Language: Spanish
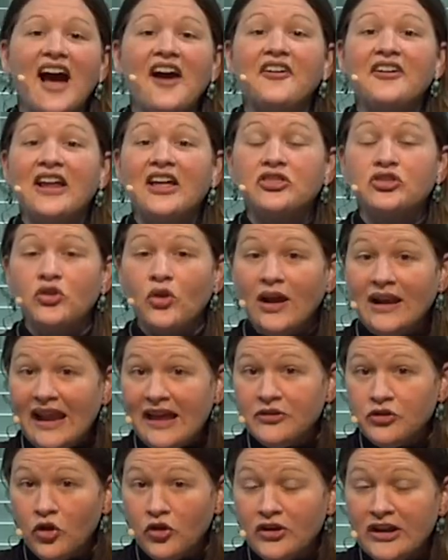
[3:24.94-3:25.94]
Ahora, todas
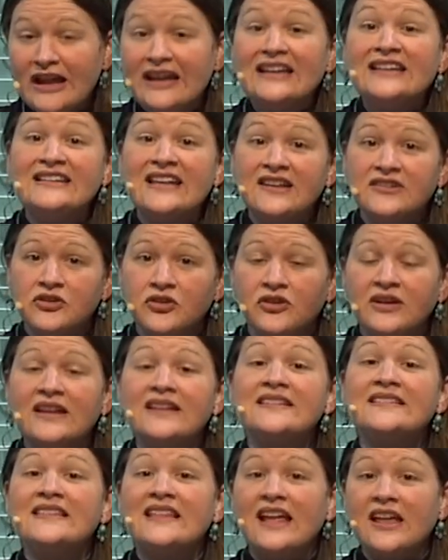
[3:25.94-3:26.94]
las
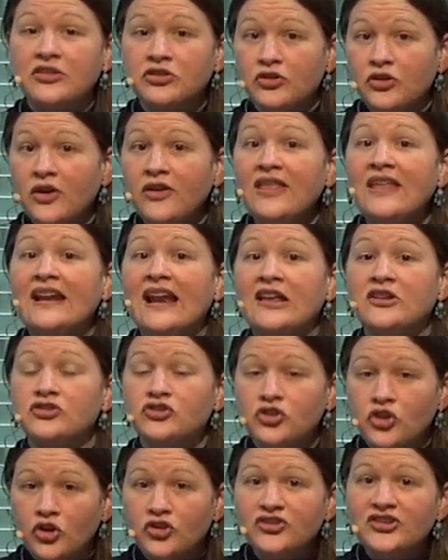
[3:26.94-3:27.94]
organizaciones dentro de
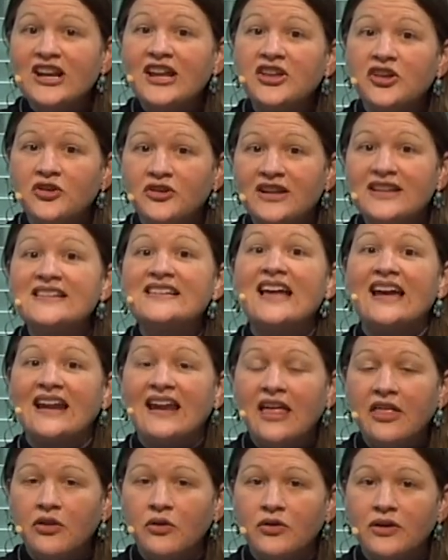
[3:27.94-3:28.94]
las dos regiones
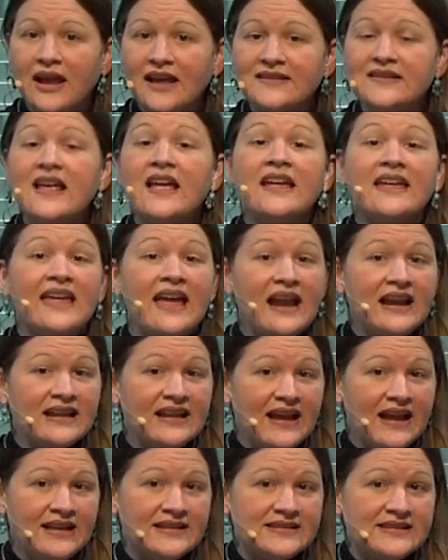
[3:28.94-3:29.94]
ganadoras que
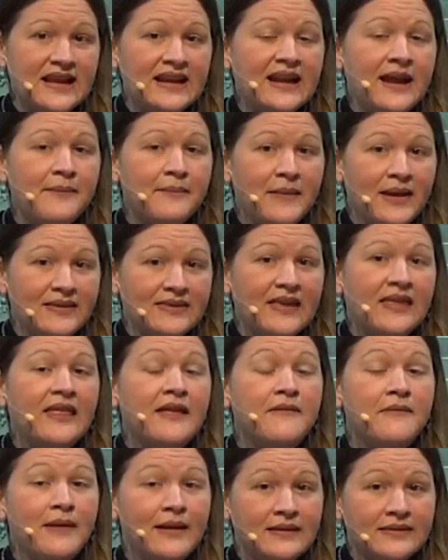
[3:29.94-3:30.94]
alcanzan la meta
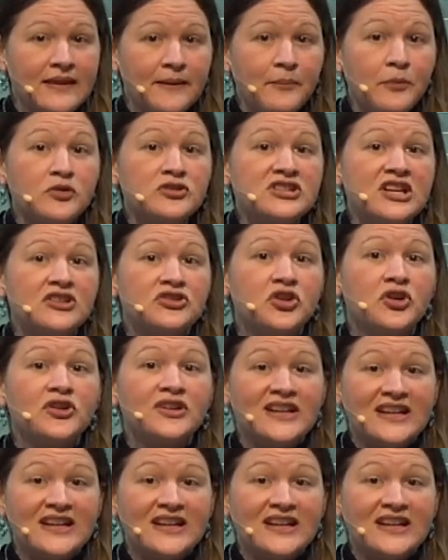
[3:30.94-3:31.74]
de 20%